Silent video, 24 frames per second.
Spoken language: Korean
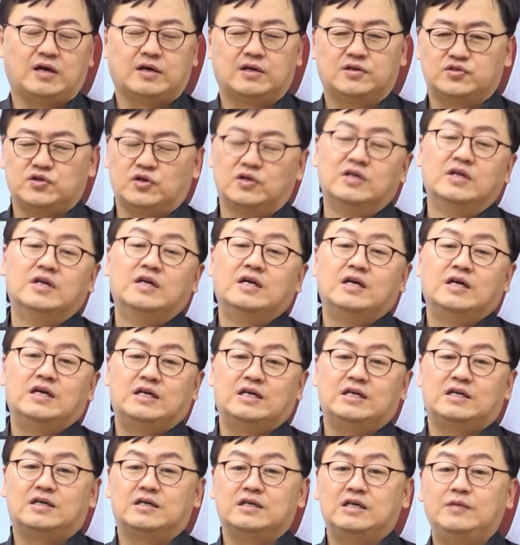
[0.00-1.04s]
그래서
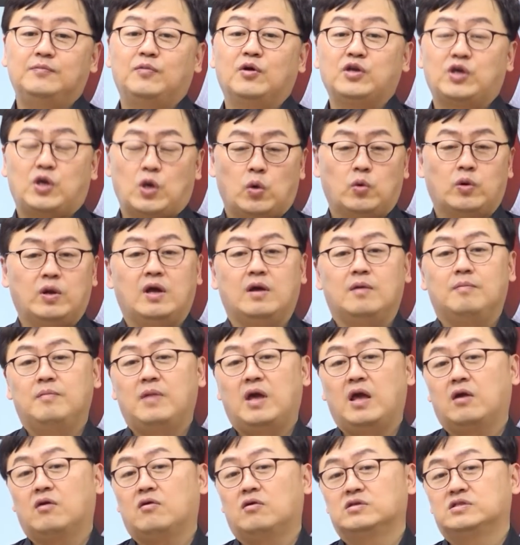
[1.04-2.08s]
어, 이번 겨울에
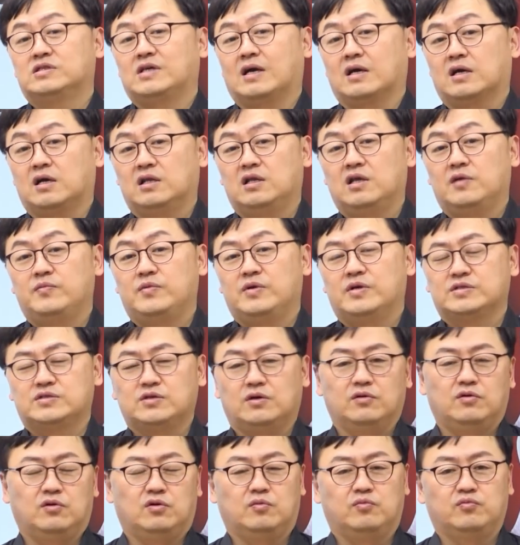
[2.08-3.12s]
메이커즈
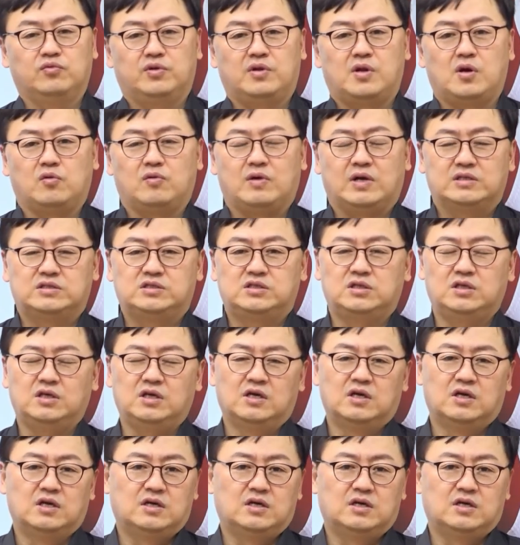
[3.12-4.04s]
아카데미에서 여러분들하고 같이